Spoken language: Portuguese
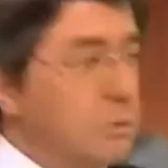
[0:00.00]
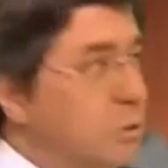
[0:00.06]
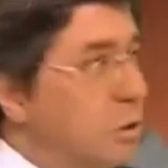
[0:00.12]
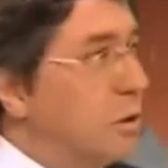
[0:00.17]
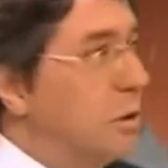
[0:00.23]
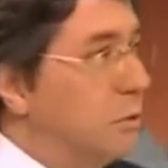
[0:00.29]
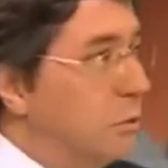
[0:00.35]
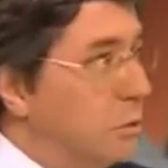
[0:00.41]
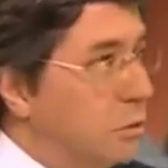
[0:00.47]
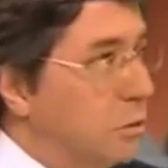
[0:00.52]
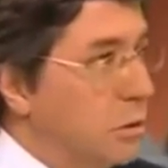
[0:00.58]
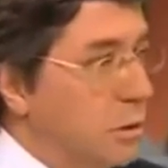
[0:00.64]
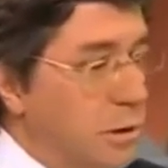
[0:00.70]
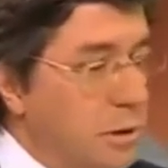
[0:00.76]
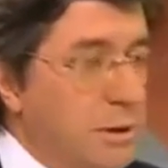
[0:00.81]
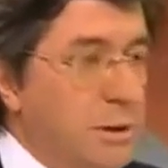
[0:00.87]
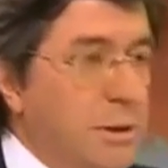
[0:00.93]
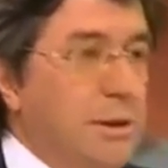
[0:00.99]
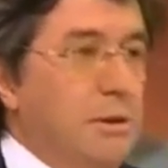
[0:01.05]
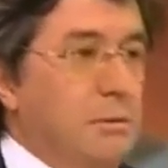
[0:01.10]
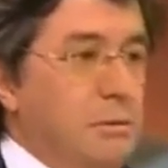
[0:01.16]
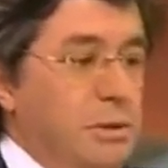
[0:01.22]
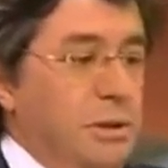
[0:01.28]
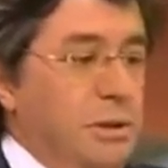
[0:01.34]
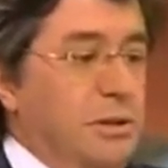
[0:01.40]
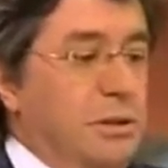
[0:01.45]
senão estaremos aqui a noite Sim. toda.
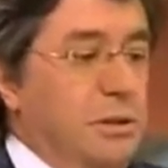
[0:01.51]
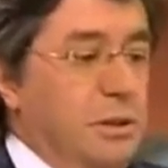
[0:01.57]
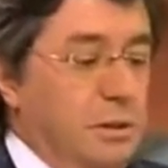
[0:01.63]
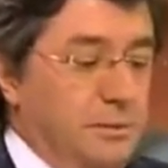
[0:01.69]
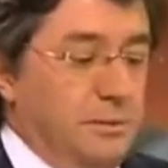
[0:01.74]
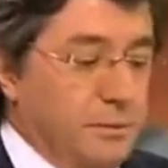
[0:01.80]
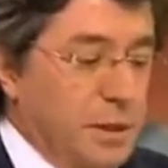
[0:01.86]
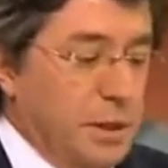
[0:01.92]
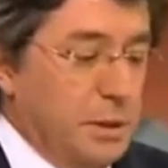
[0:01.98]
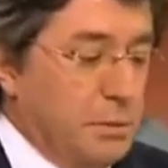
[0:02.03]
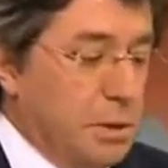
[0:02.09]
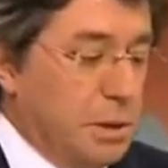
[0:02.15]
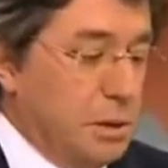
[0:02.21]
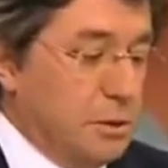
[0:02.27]
Mas é assim,